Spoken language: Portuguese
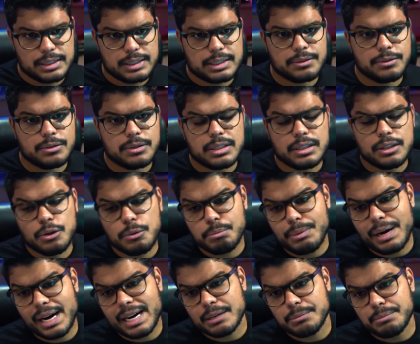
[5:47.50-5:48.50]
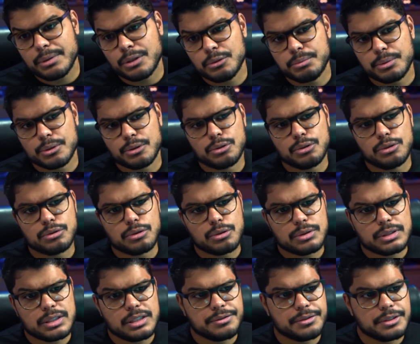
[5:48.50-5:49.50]
Se você não paga pelo produto ou
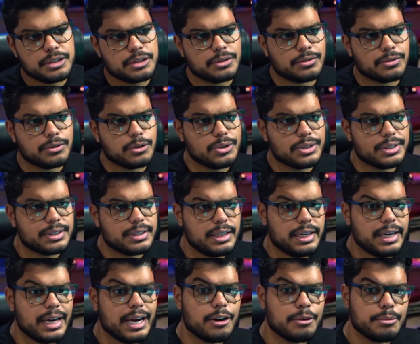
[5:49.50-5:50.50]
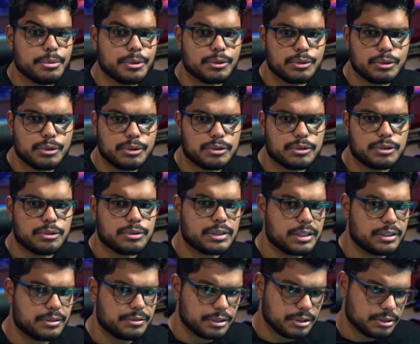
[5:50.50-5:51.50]
serviço, você é o produto e o
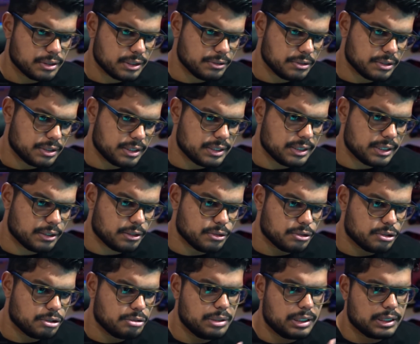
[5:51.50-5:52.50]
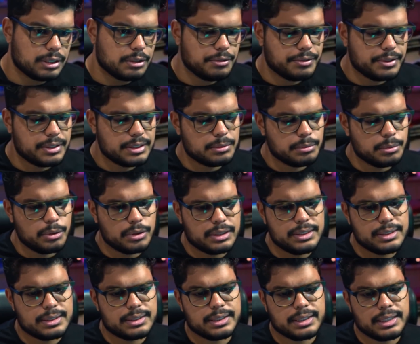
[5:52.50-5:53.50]
serviço que você está consumindo. Então,
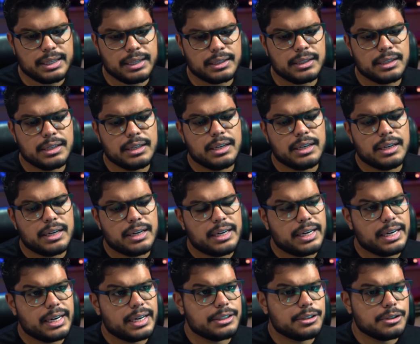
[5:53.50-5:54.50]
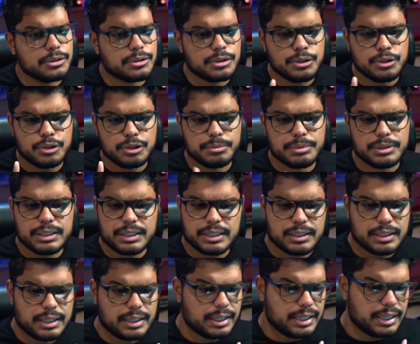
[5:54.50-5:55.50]
Facebook, Instagram, é,
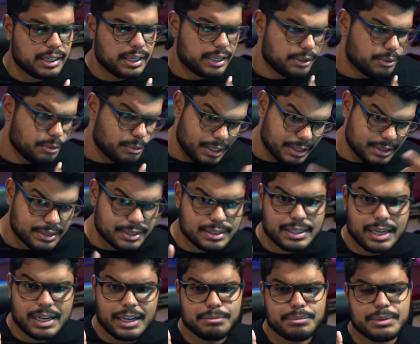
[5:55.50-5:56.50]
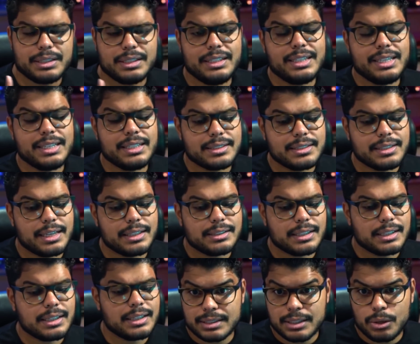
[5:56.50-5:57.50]
YouTube, é, WhatsApp e
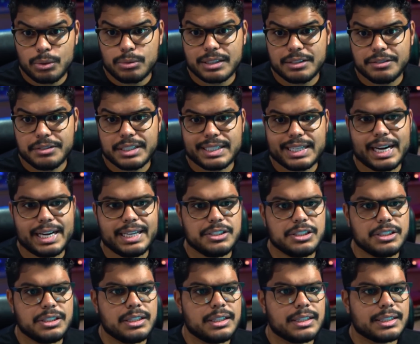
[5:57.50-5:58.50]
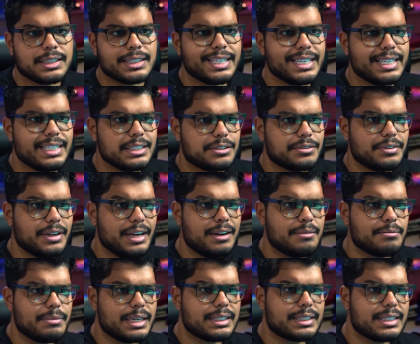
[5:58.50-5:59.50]
etc. são, na verdade, grandes
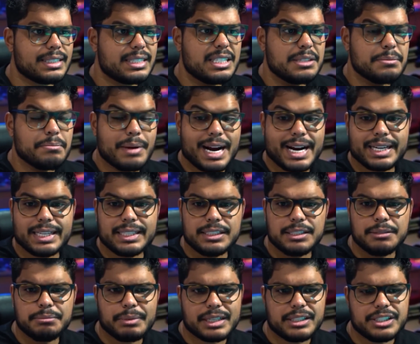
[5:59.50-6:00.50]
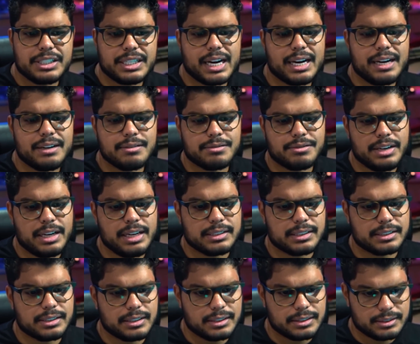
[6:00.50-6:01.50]
ferramentas de marketing para gerar
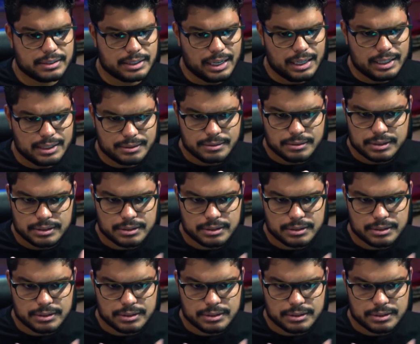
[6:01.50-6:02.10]
venda, tá?